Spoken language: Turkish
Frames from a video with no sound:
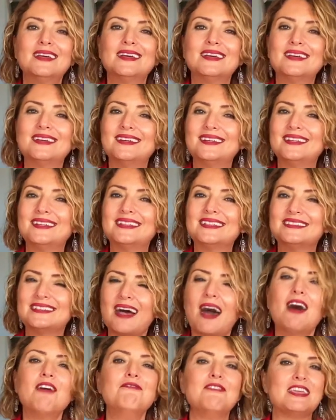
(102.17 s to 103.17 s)
e,
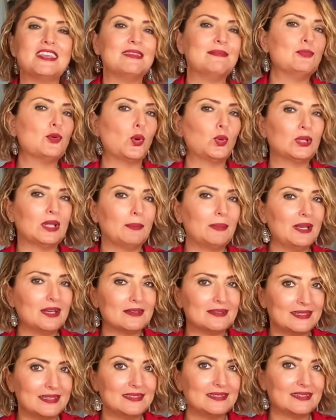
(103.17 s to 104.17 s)
daha verimli olabilir
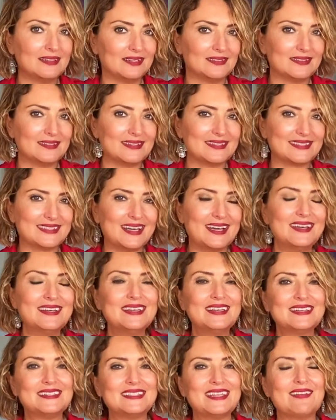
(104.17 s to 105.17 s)
sizin adınıza
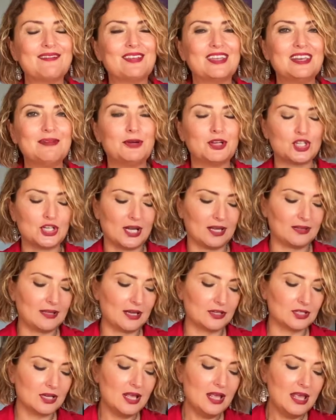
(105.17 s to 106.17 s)
sevgili
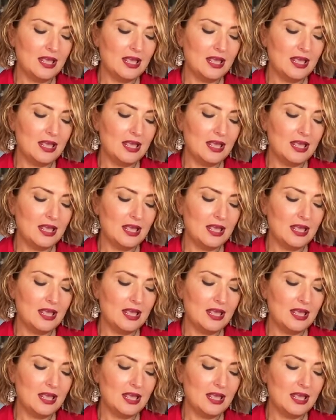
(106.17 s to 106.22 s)
Başaklar.